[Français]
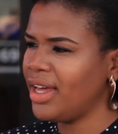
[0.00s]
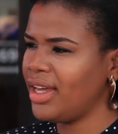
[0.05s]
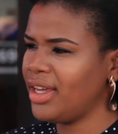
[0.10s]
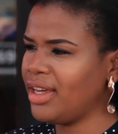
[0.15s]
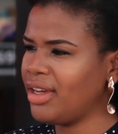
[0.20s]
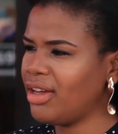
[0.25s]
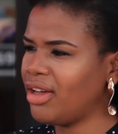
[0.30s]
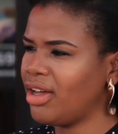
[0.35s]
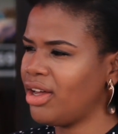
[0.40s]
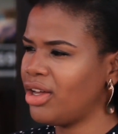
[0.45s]

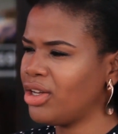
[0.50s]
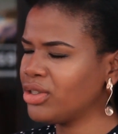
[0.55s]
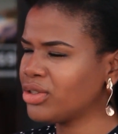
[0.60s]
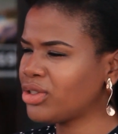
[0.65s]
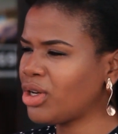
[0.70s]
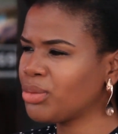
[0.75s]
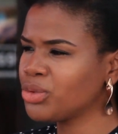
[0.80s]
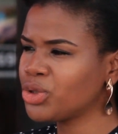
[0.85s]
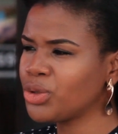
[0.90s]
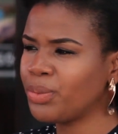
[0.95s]
Et euh,
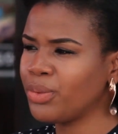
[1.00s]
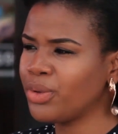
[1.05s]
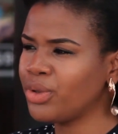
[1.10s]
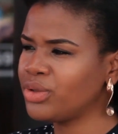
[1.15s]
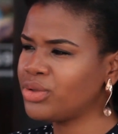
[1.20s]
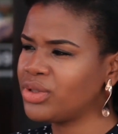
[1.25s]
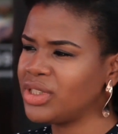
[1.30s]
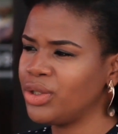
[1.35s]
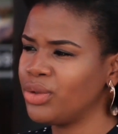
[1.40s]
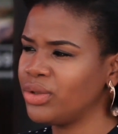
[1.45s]
comme je
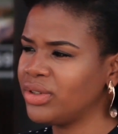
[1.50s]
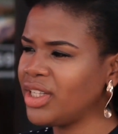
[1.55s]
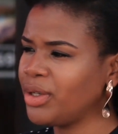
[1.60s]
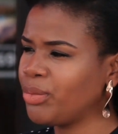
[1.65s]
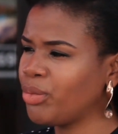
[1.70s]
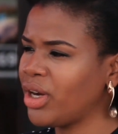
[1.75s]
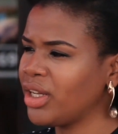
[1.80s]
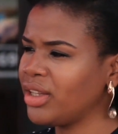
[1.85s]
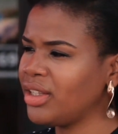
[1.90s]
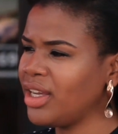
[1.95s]
peux aussi le
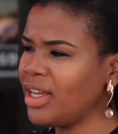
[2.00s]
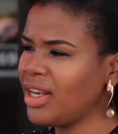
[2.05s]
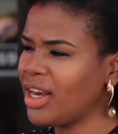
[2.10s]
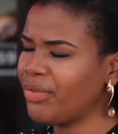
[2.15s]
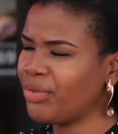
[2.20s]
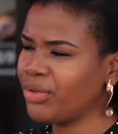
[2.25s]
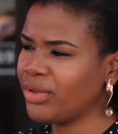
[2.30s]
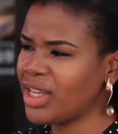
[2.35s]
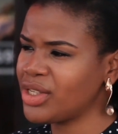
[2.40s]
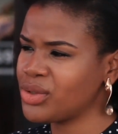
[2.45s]
témoigner,
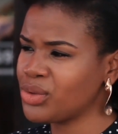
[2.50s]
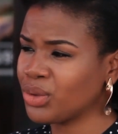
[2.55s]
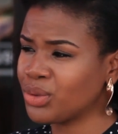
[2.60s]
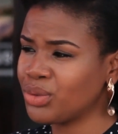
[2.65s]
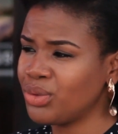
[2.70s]
la Fondation